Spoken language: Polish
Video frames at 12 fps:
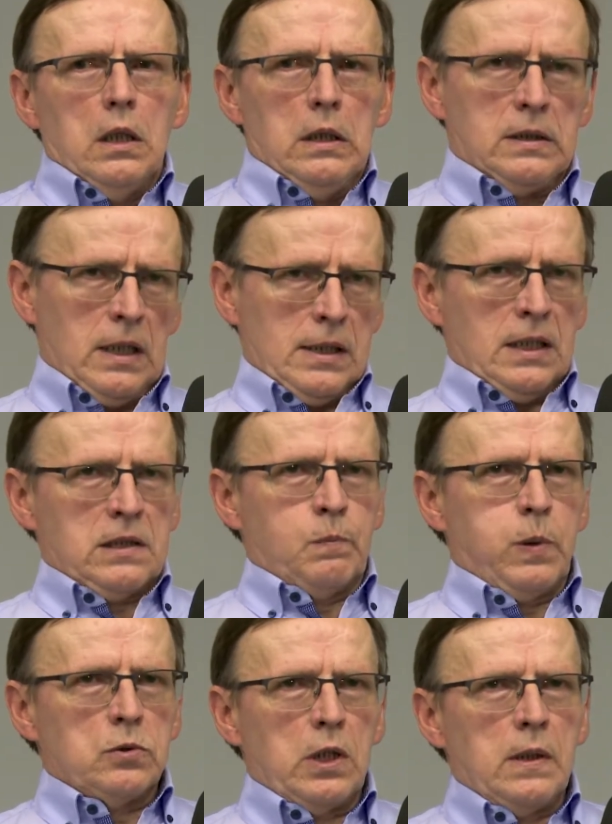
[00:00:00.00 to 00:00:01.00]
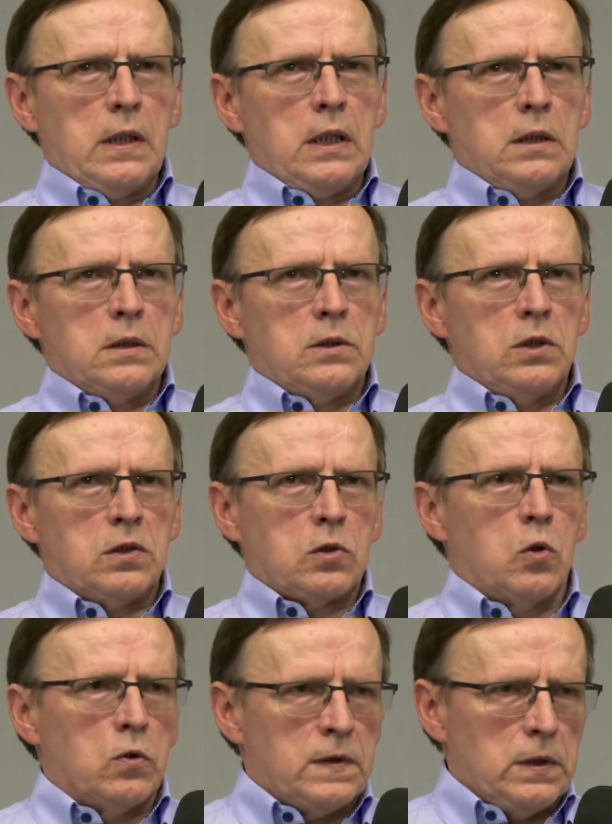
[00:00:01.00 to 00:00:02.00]
I zaraz po tej
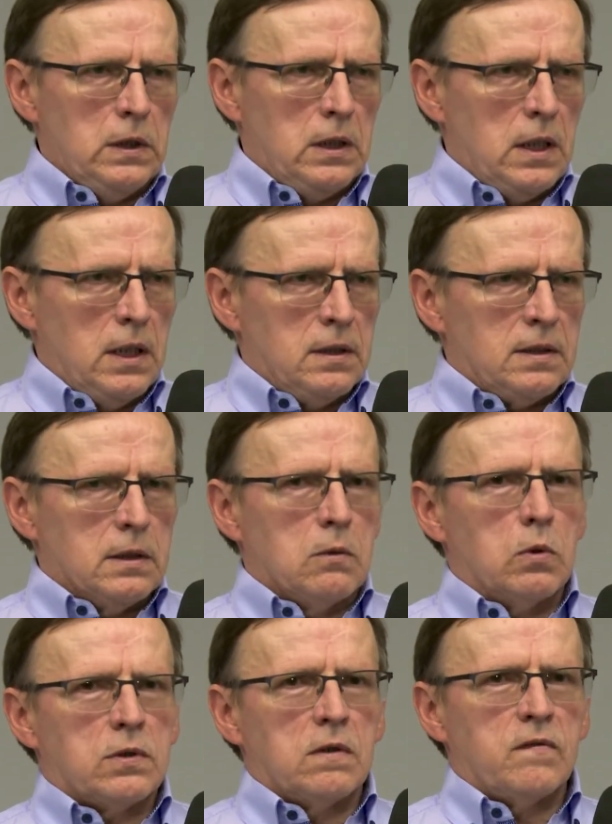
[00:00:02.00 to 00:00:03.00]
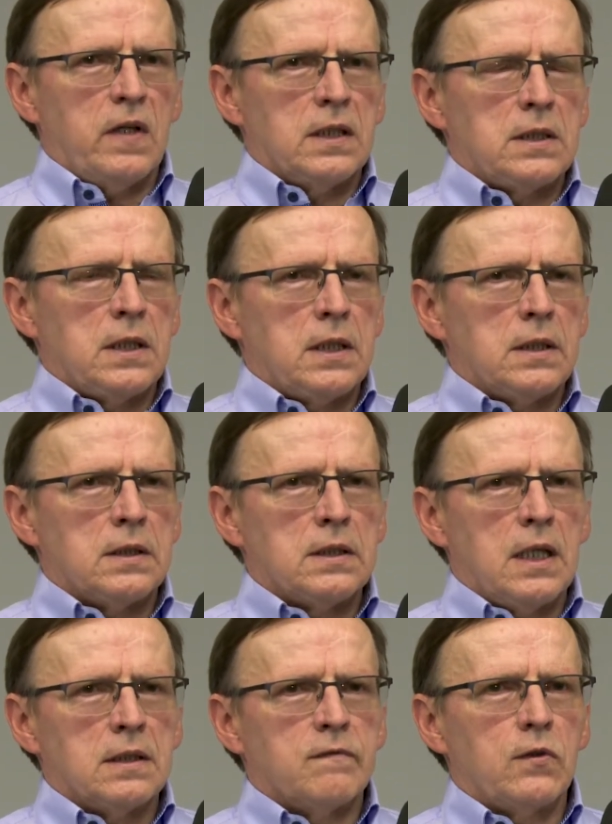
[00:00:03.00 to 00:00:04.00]
dyskusji jest głosowanie
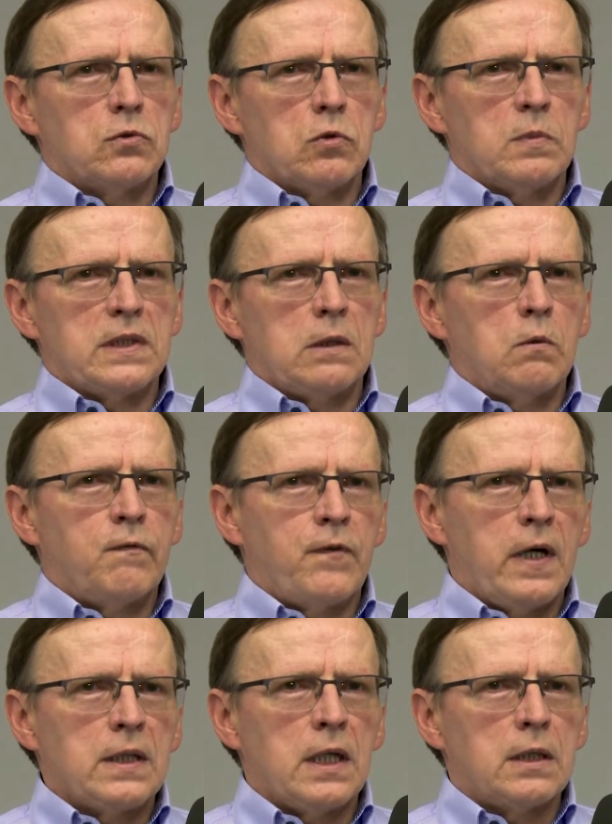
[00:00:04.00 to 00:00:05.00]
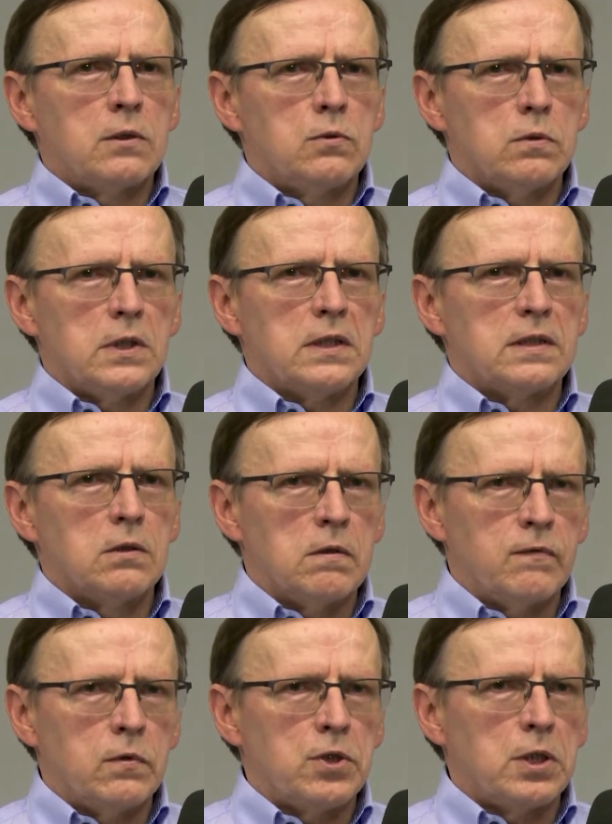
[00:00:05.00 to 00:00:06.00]
nad wotum zaufania, które
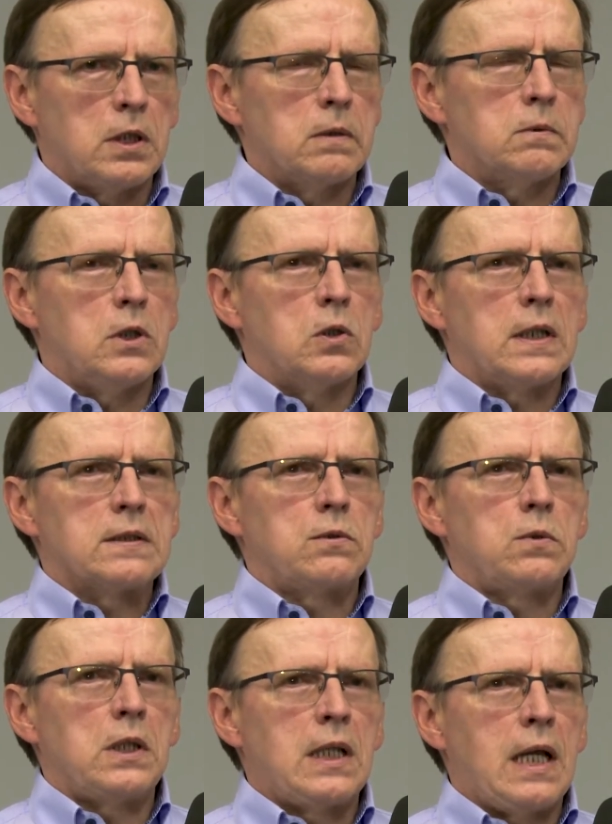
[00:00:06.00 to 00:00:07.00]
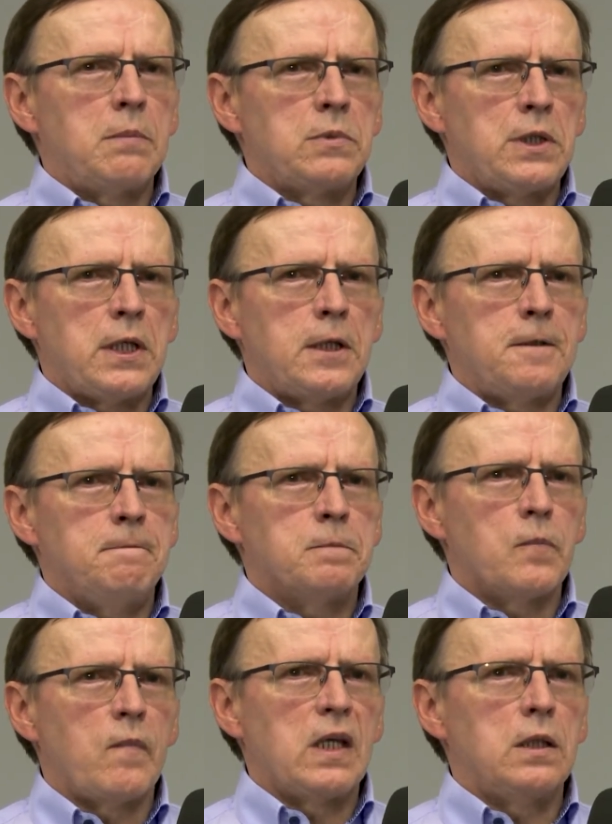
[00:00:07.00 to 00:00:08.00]
znowu się okazuje dla mnie
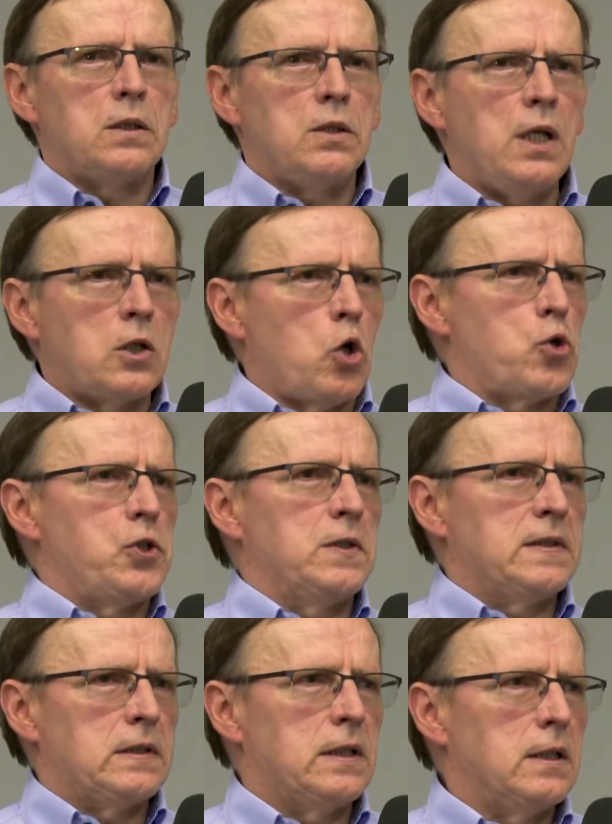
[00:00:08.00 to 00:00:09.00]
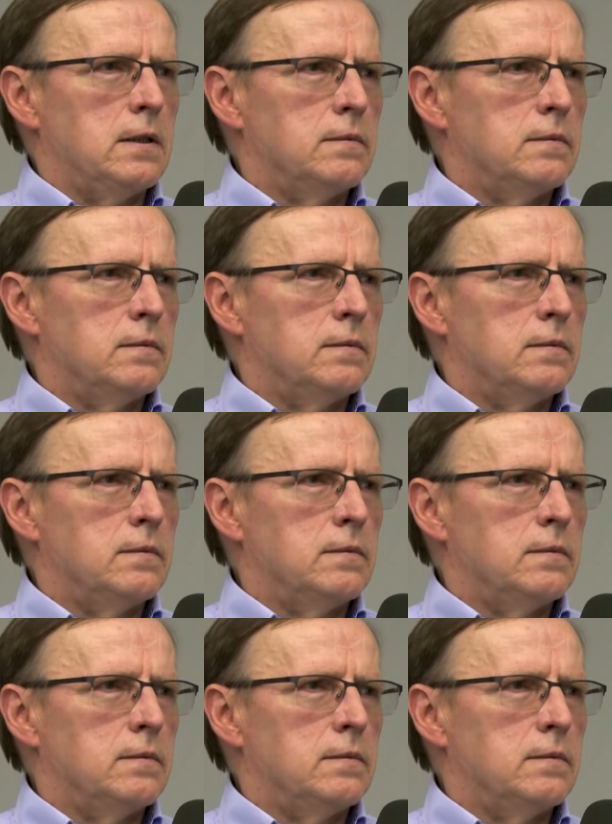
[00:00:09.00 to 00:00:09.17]
mm, niekorzystne.